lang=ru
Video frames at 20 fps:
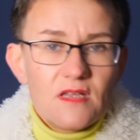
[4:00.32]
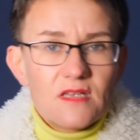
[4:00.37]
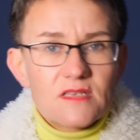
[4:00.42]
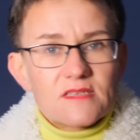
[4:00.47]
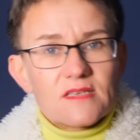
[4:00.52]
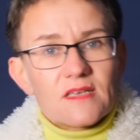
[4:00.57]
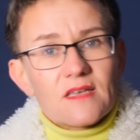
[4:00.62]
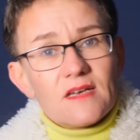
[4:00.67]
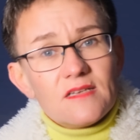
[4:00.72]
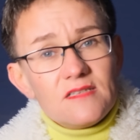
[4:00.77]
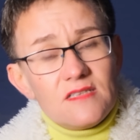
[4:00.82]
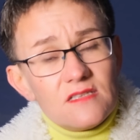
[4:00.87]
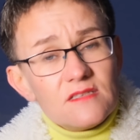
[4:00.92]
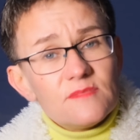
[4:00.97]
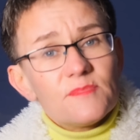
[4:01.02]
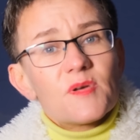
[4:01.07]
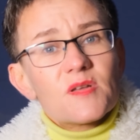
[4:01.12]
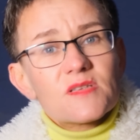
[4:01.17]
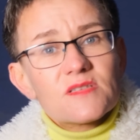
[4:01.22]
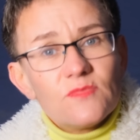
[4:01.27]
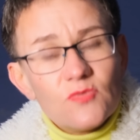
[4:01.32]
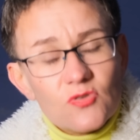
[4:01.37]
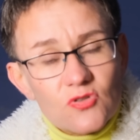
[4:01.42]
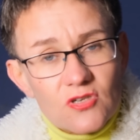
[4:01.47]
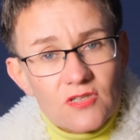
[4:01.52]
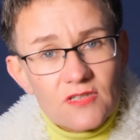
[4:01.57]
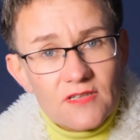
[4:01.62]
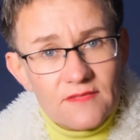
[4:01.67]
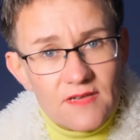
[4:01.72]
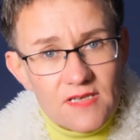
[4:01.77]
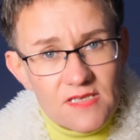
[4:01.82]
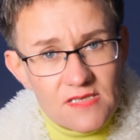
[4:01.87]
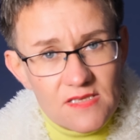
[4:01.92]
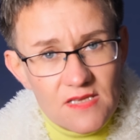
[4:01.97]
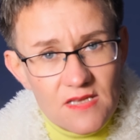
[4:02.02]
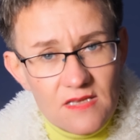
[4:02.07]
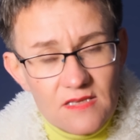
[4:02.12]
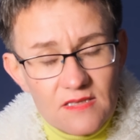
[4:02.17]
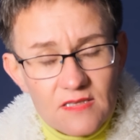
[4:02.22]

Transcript: Сократите просмотр новостей